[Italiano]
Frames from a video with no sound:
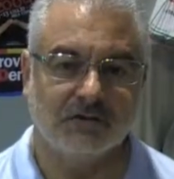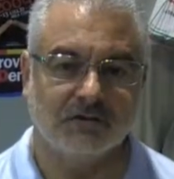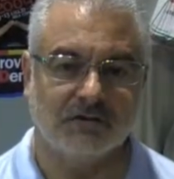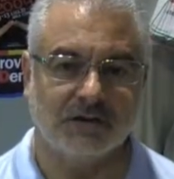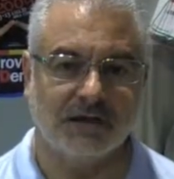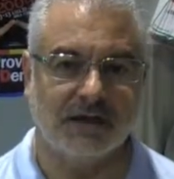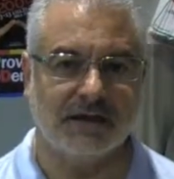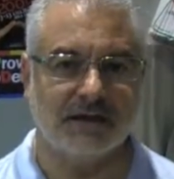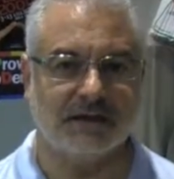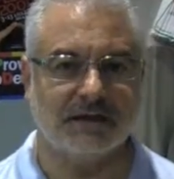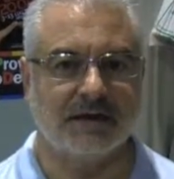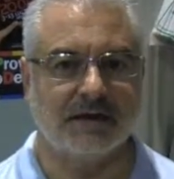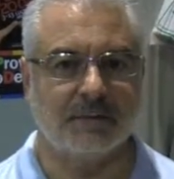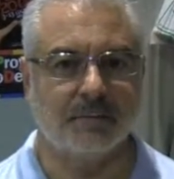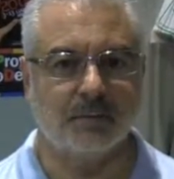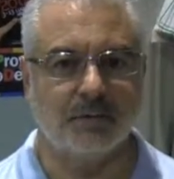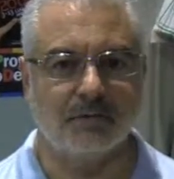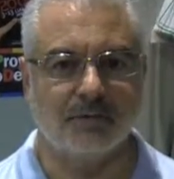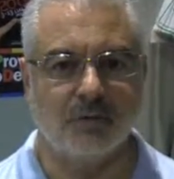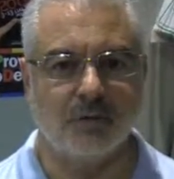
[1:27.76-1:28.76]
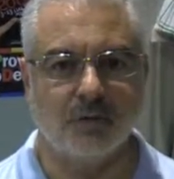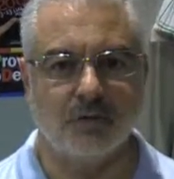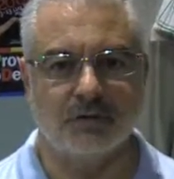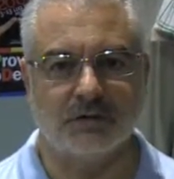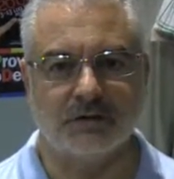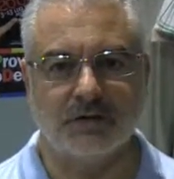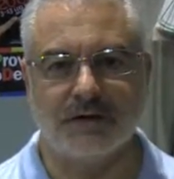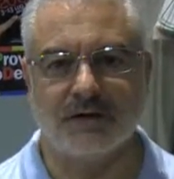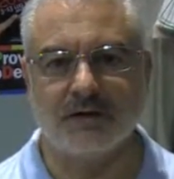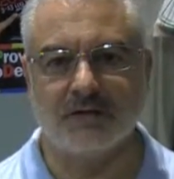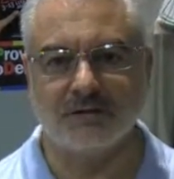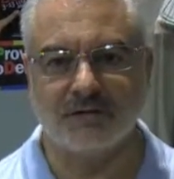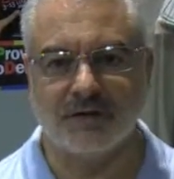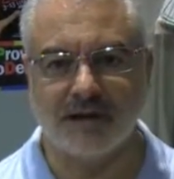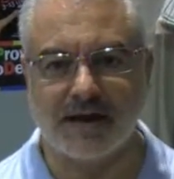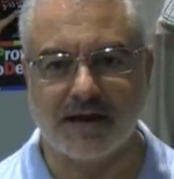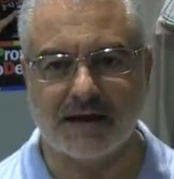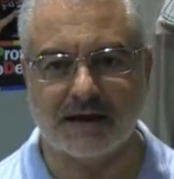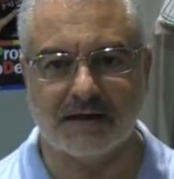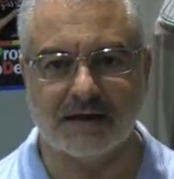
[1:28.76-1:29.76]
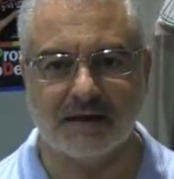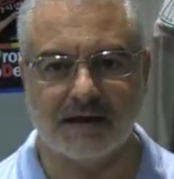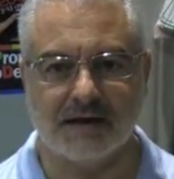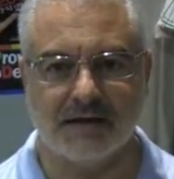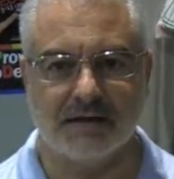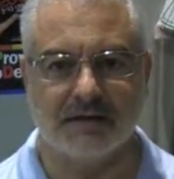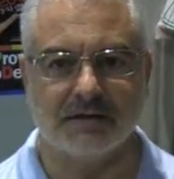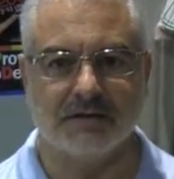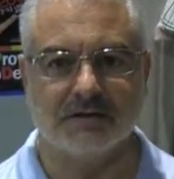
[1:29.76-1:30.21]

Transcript: seria, profonda, franca,